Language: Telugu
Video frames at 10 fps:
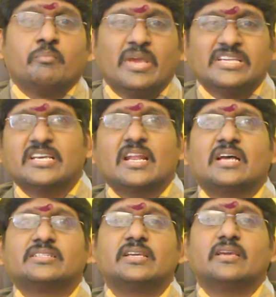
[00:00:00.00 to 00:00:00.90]

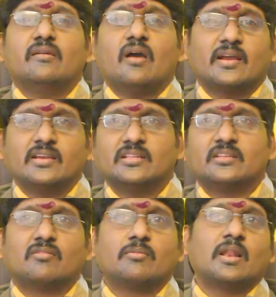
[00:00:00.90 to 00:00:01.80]
మేషరాశి
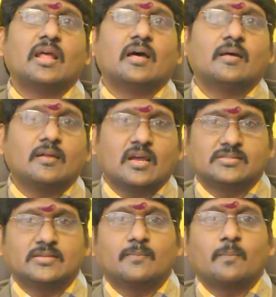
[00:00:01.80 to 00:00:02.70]
అగ్నితత్వం గల
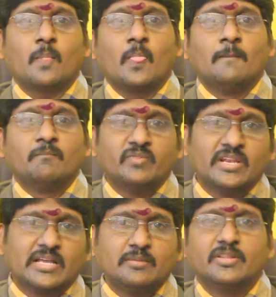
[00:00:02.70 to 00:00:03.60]
రాశి
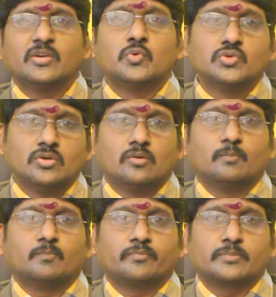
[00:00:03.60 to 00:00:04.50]
దీనికి అధిపతి కుజుడు
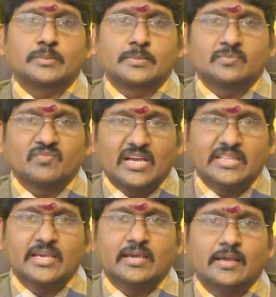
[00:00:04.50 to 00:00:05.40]

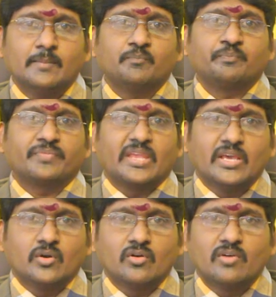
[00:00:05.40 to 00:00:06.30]
అయితే ఈ
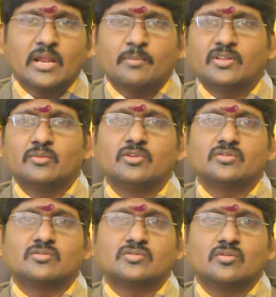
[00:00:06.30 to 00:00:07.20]
రెండు వేల పంతొమ్మిదో
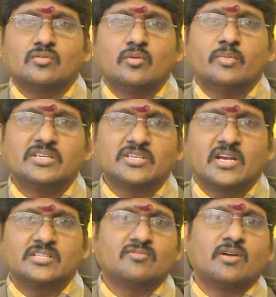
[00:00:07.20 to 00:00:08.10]
సంవత్సరంలో
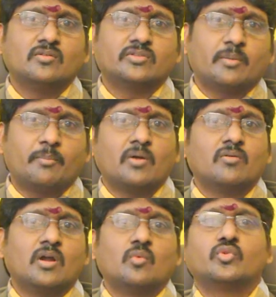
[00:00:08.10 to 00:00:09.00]
మేషరాశి వాళ్ళు
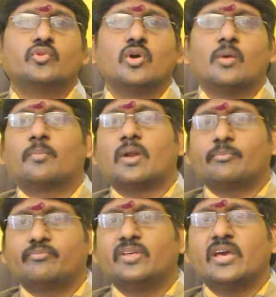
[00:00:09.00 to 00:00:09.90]
తప్పకుండా ఉద్యోగ
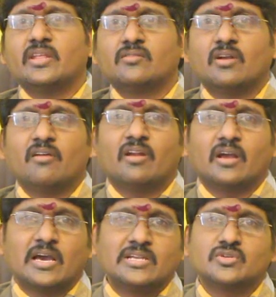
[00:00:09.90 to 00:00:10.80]
ప్రాప్తి అనేది కూడా
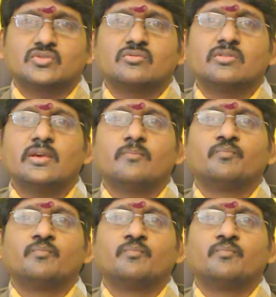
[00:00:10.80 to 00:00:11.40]
వాళ్ళకి కలిసి వస్తుంది